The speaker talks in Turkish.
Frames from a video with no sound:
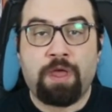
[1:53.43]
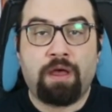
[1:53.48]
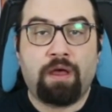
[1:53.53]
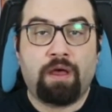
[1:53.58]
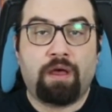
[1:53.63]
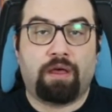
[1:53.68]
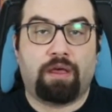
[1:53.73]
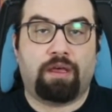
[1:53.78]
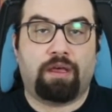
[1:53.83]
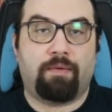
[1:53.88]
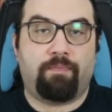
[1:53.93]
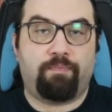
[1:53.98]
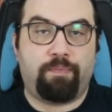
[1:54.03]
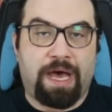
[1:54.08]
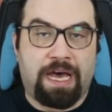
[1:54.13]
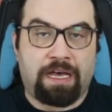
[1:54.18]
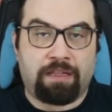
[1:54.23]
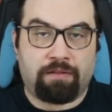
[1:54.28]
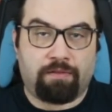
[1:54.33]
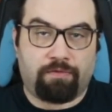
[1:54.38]
E,
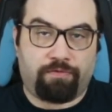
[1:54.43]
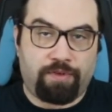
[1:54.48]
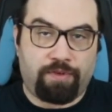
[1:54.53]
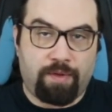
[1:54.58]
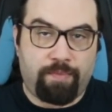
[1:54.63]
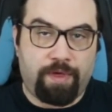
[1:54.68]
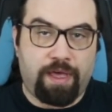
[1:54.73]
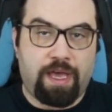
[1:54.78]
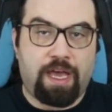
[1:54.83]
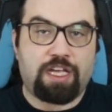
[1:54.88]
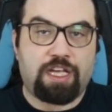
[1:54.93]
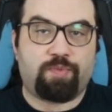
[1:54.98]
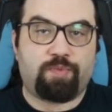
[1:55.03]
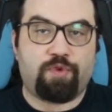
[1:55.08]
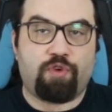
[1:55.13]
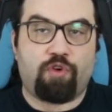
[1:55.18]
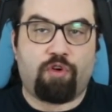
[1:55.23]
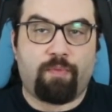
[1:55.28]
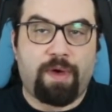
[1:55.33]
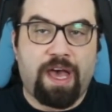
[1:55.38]
ben filmi
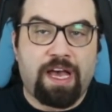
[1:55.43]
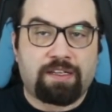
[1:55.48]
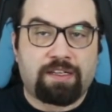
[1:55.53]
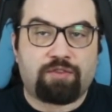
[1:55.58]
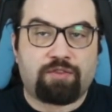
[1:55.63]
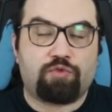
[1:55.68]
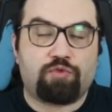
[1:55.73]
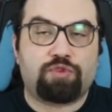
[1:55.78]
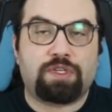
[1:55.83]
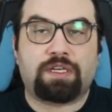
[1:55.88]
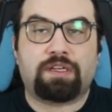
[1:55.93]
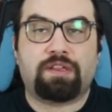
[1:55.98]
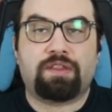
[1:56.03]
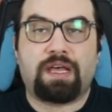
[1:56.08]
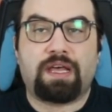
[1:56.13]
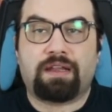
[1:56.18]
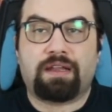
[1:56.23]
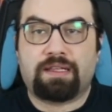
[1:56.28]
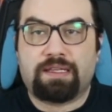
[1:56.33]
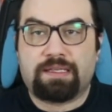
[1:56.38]
HBO Max
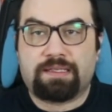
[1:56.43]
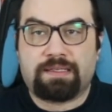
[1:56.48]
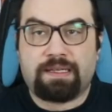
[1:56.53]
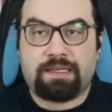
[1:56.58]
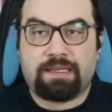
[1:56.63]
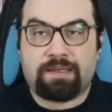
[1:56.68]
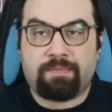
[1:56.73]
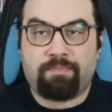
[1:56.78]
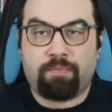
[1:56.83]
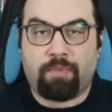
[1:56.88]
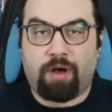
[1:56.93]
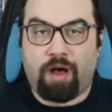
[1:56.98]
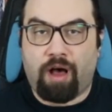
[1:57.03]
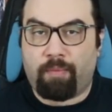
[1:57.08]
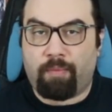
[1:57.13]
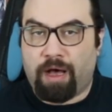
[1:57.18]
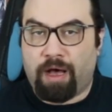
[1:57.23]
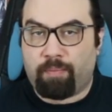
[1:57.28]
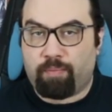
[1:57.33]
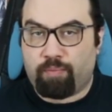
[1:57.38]
üzerinden izledim
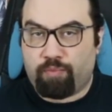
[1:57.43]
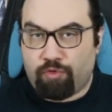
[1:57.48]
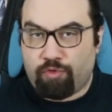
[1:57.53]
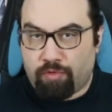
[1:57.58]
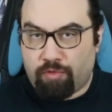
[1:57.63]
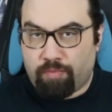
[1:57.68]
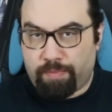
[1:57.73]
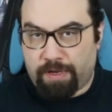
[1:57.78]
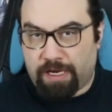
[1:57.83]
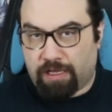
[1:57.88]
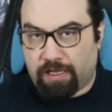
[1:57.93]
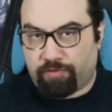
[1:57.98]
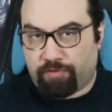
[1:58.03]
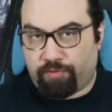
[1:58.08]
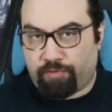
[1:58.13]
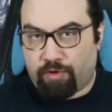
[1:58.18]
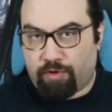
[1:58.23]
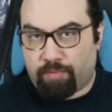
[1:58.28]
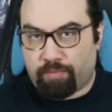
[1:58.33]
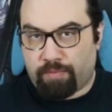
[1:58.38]
ama bu
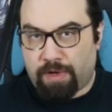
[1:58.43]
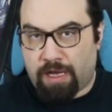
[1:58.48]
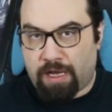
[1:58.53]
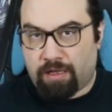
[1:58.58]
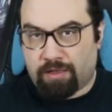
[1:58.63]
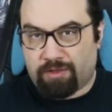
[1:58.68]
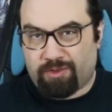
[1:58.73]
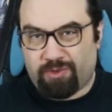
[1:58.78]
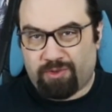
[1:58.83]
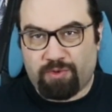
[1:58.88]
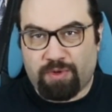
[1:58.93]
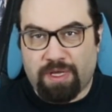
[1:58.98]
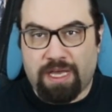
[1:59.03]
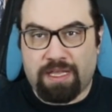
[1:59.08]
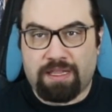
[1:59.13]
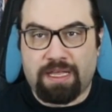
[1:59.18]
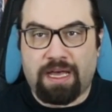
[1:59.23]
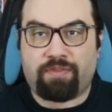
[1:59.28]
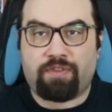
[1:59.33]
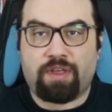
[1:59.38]
platforma
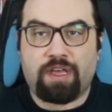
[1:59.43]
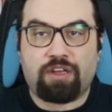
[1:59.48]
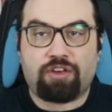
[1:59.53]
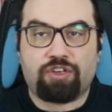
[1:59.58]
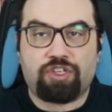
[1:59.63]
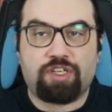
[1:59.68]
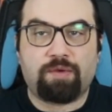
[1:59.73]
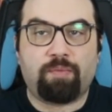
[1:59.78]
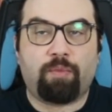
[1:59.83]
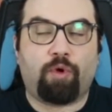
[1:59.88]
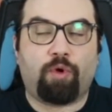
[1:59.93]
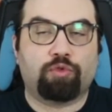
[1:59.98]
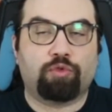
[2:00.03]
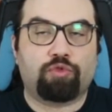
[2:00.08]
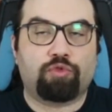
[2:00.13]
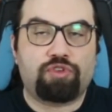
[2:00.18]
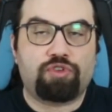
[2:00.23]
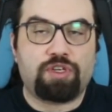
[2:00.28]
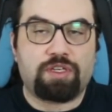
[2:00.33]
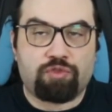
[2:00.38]
Türkiye'den erişim
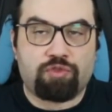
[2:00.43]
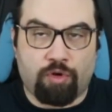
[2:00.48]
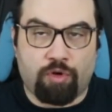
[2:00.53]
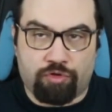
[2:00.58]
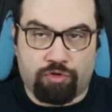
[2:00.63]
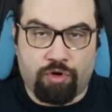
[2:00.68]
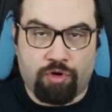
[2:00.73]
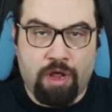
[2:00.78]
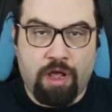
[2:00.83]
oldukça zor.